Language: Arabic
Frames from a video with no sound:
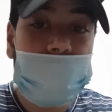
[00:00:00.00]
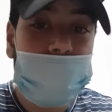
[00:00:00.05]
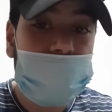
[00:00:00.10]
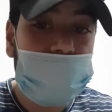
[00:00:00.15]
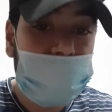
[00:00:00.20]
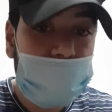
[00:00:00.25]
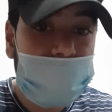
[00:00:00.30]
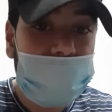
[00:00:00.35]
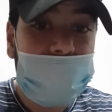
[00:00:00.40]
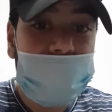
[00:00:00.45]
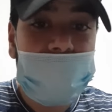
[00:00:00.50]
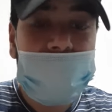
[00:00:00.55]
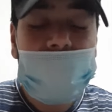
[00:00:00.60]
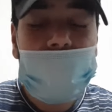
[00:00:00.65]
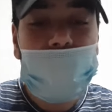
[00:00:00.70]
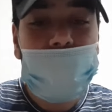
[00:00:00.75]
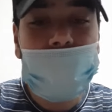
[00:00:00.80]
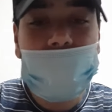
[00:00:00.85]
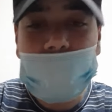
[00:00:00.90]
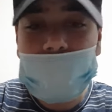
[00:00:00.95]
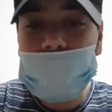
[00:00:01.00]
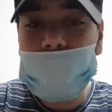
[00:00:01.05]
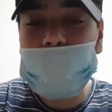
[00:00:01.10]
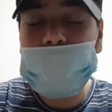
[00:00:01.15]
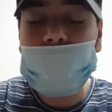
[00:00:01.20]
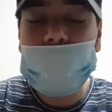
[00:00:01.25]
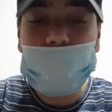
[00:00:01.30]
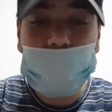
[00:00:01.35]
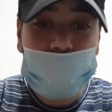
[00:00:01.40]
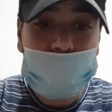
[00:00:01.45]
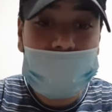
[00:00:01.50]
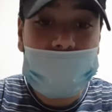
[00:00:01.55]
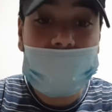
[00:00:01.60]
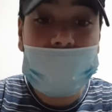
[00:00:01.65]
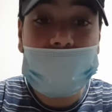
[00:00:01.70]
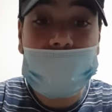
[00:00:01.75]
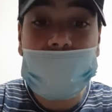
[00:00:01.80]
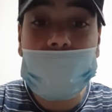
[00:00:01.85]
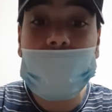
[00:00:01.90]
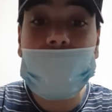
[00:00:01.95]
جدا وعدم
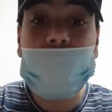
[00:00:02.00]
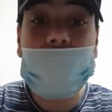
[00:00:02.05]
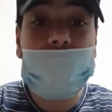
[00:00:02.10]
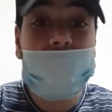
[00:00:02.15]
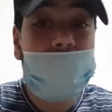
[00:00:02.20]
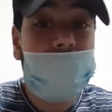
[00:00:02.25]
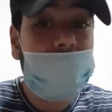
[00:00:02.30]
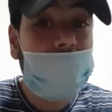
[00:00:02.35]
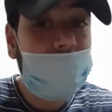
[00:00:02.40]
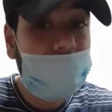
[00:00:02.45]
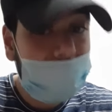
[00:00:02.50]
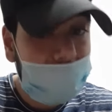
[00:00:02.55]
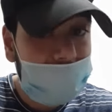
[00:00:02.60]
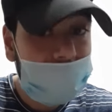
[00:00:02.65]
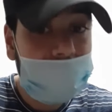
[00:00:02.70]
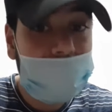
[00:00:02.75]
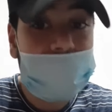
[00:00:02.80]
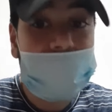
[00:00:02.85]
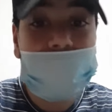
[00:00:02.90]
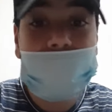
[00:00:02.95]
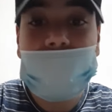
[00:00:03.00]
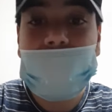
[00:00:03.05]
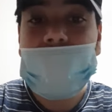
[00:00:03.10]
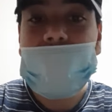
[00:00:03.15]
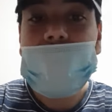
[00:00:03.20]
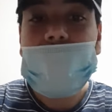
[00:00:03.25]
القدرة على الحركة